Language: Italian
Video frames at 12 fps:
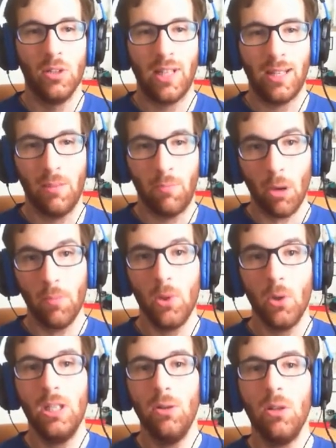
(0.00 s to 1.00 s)
stati
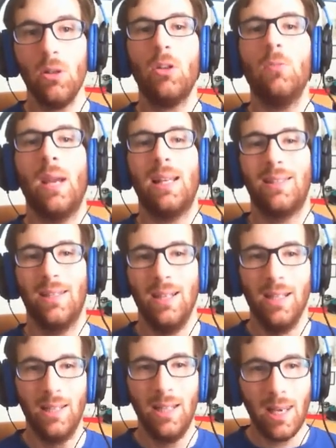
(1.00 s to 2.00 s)
proprio i New York Mets
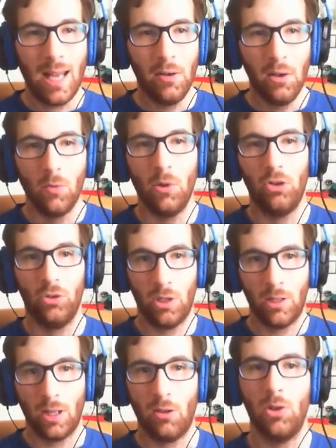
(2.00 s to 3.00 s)
nell'anno in cui ci
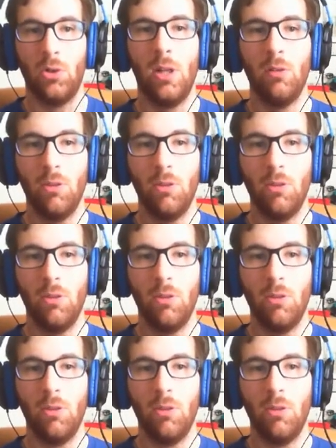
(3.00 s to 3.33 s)
sono andato io, nel